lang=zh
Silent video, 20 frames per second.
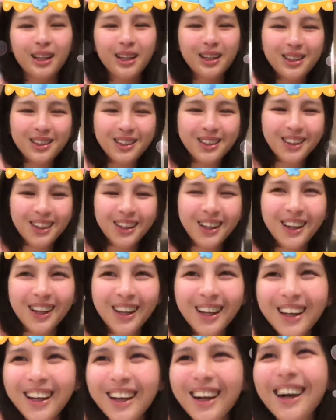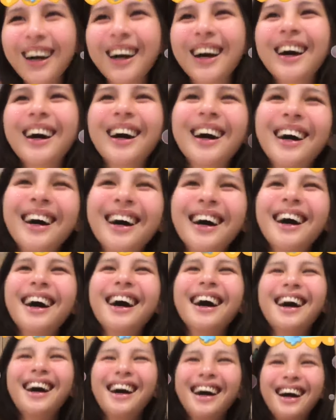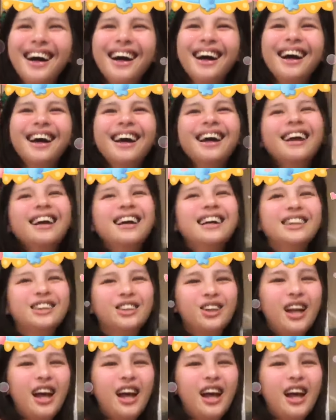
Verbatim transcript: 了。就